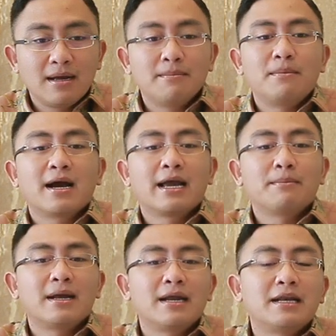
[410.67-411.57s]

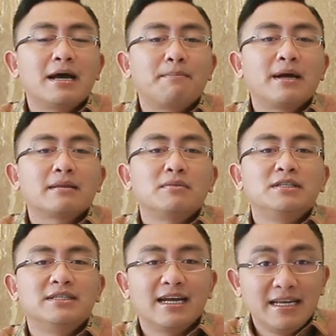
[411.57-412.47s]
bagaimana dapat
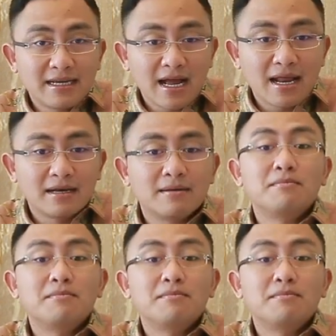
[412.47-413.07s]
menjadikan